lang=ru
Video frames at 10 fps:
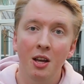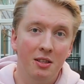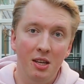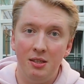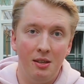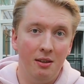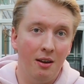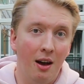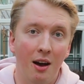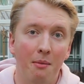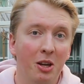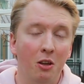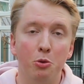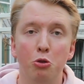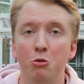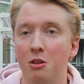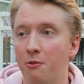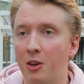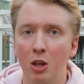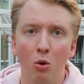Здесь э, об этом шутят
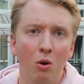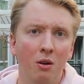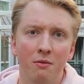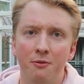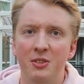в кино,